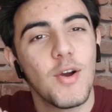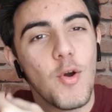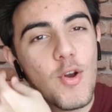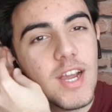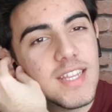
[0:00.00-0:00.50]

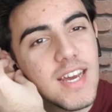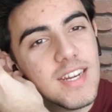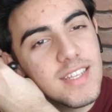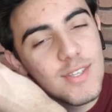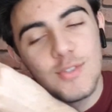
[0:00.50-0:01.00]
O
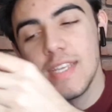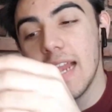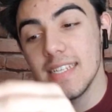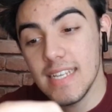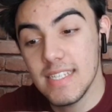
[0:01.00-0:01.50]
kadar
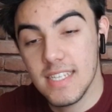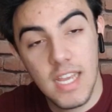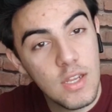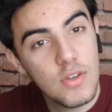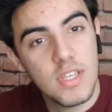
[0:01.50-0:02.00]
güzel ses
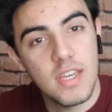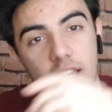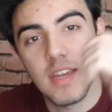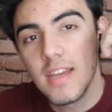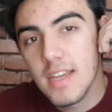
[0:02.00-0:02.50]
geliyor ki